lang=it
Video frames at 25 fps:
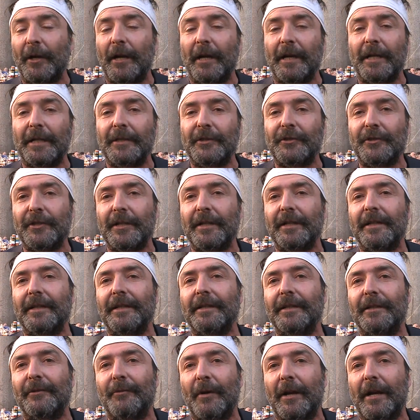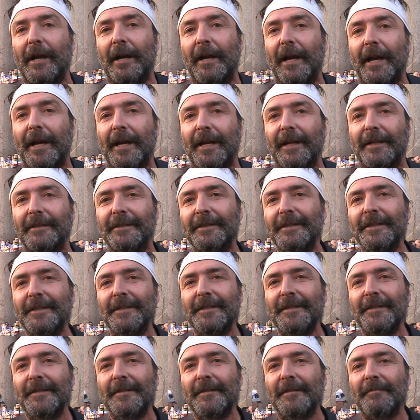la legge è quella che è,
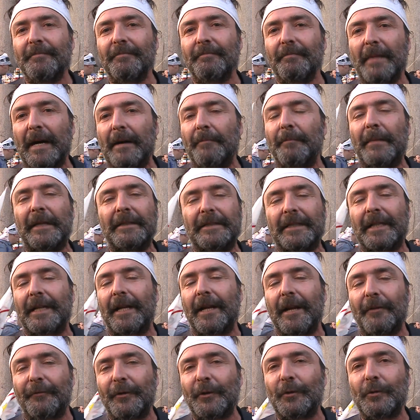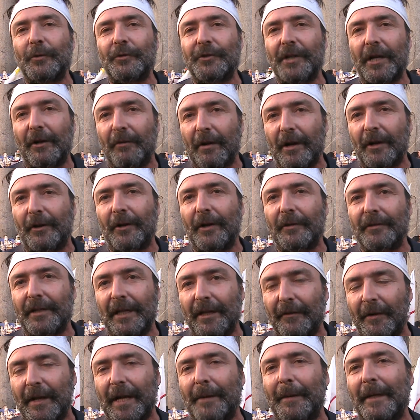ma mettere la fiducia è qualcosa
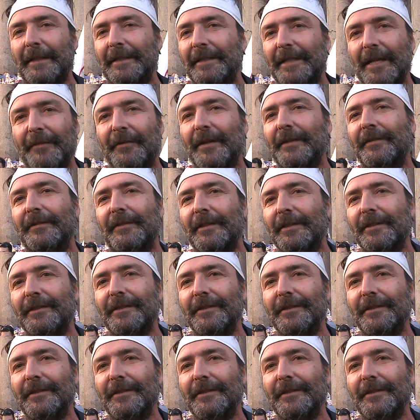che veramente dà fastidio.